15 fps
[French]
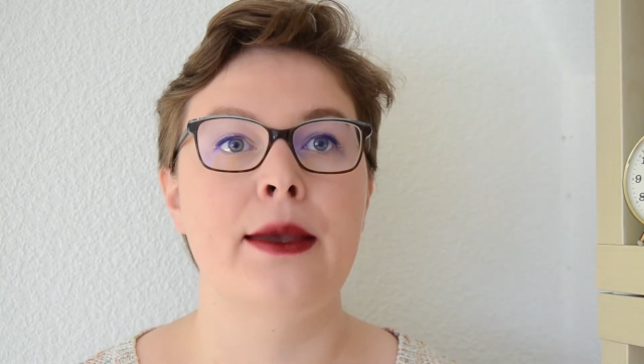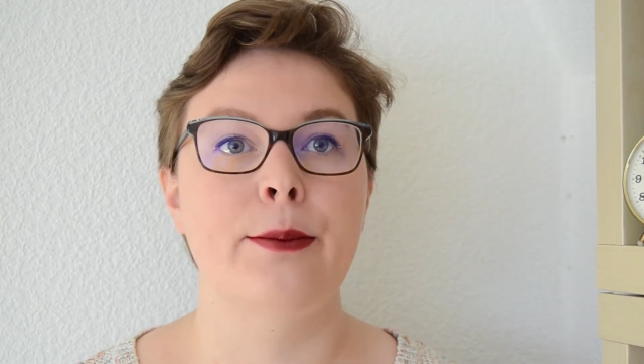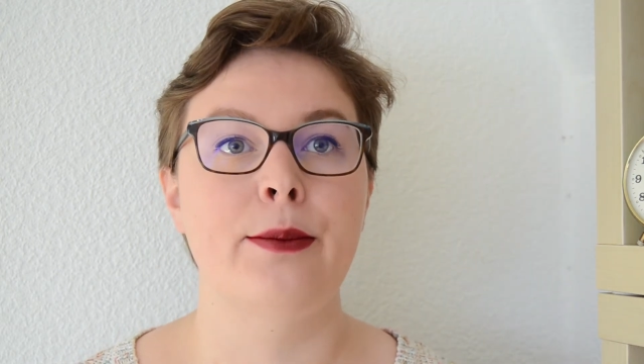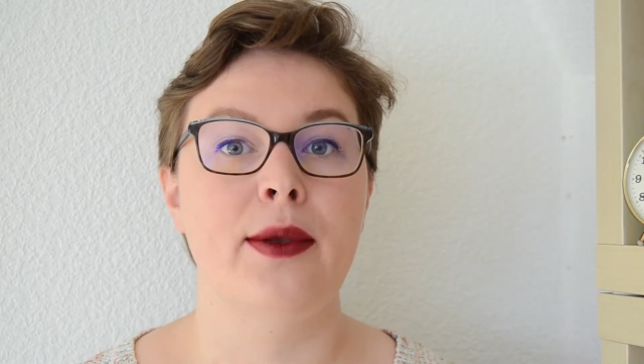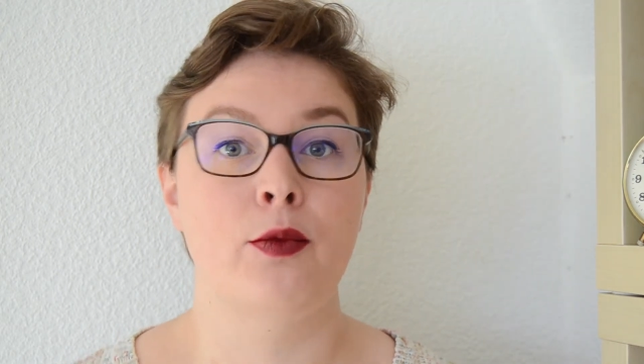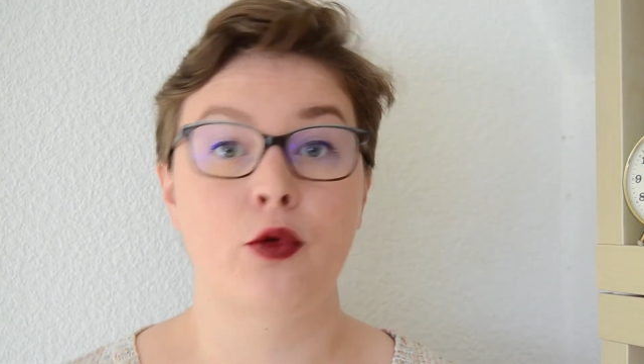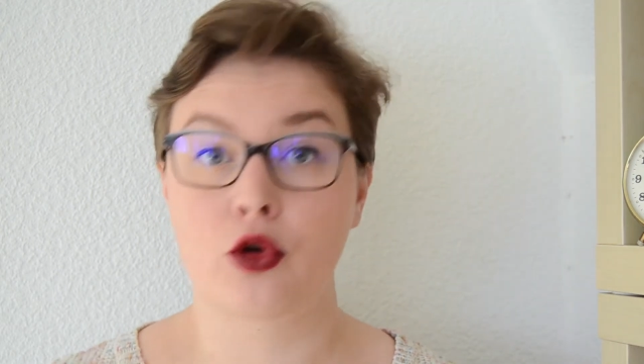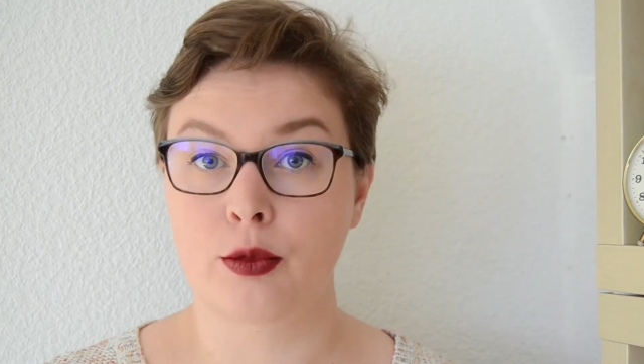
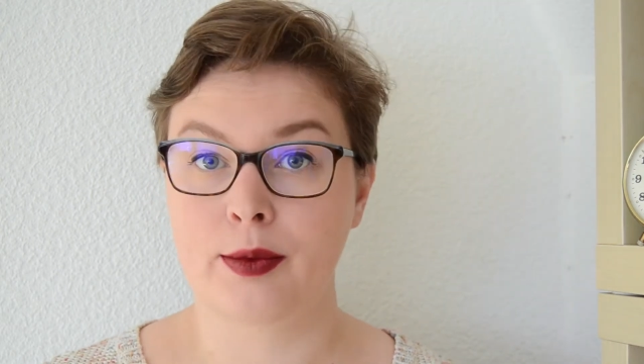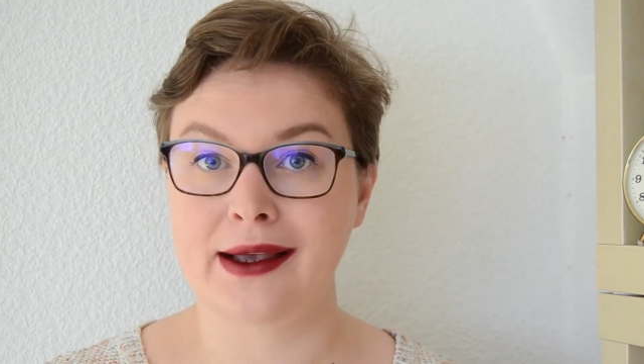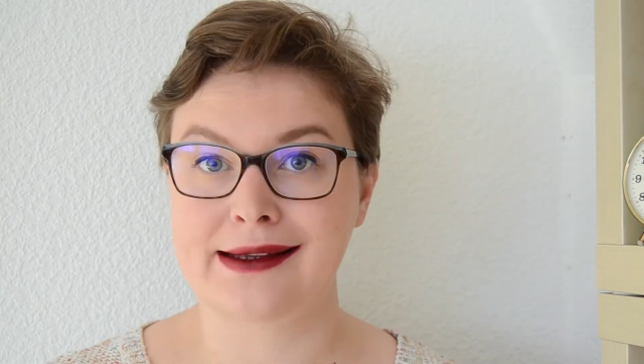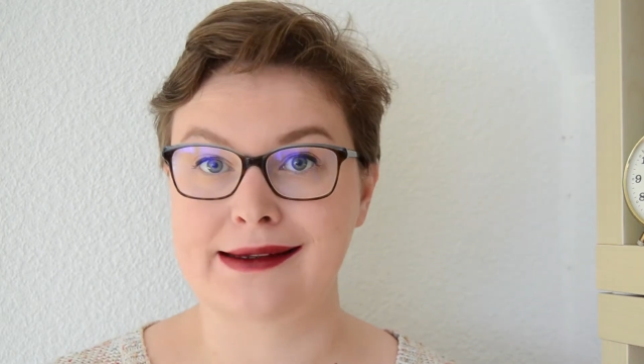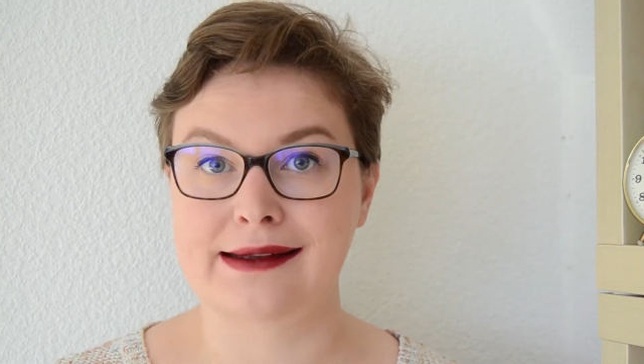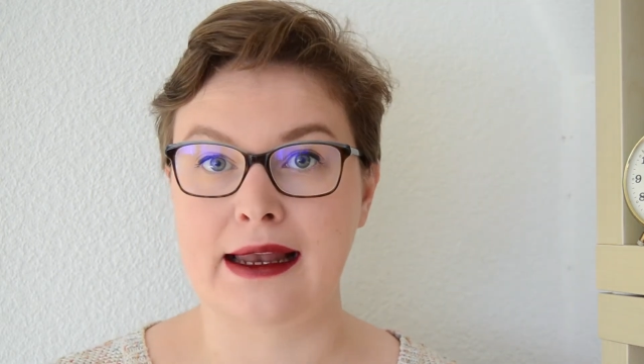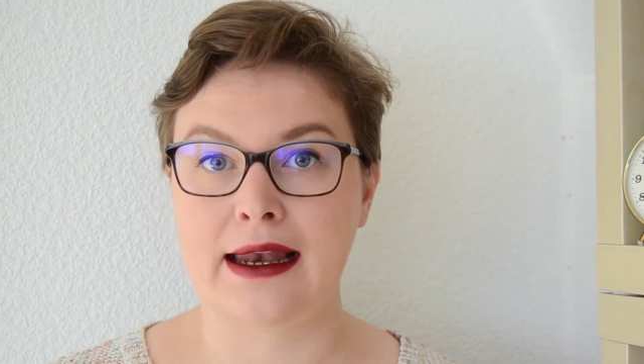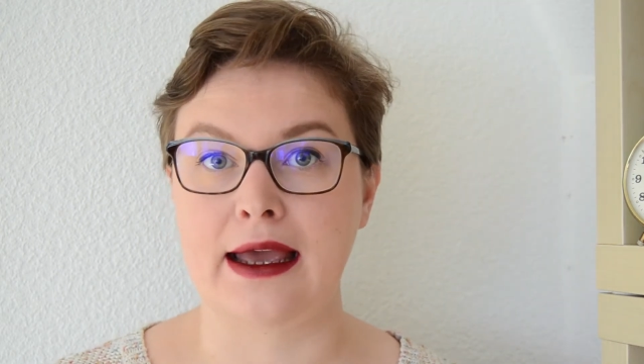mais mon copain
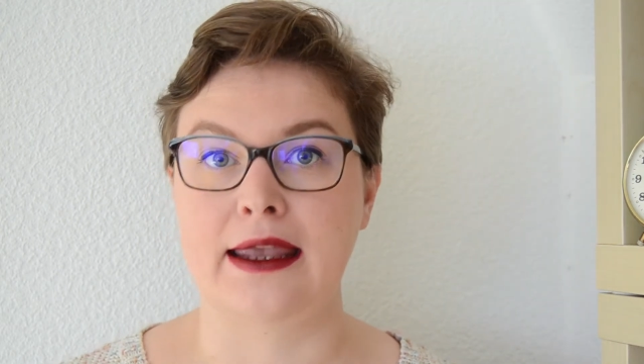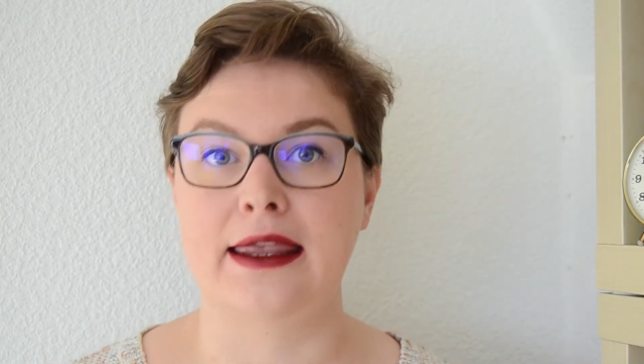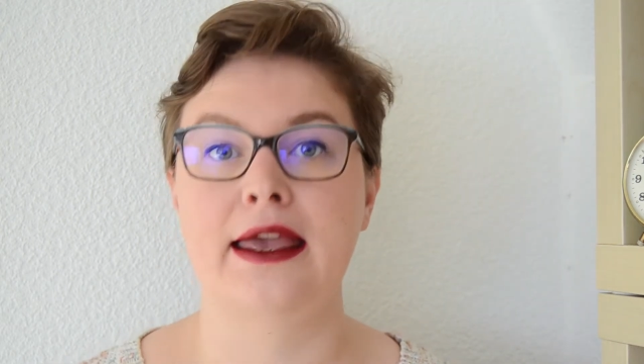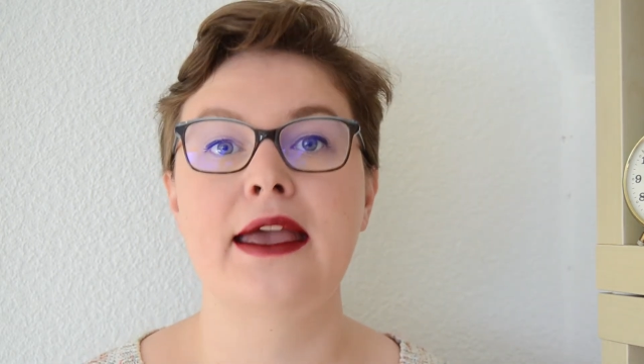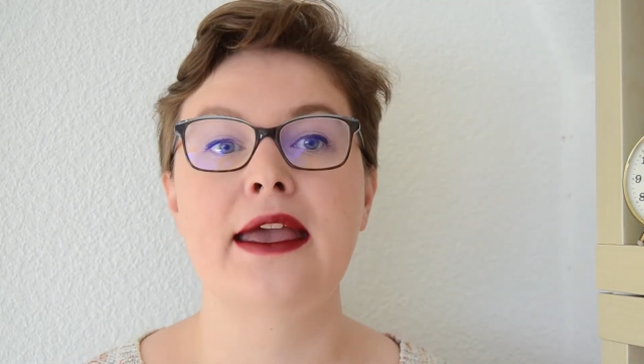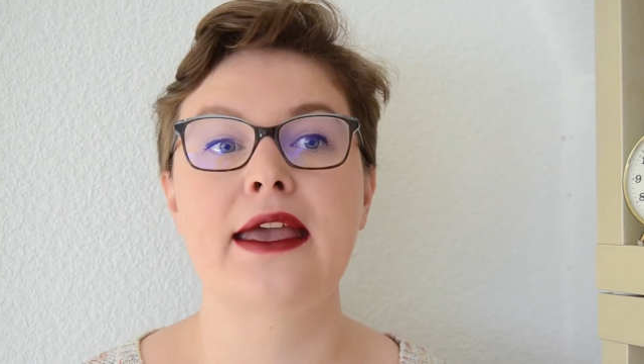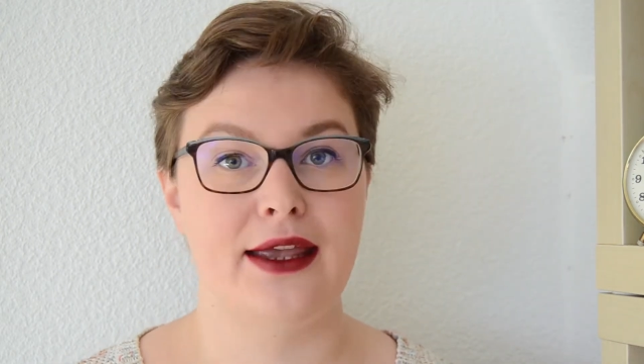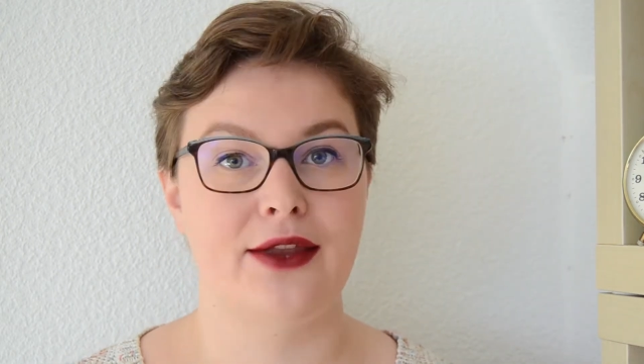est salarié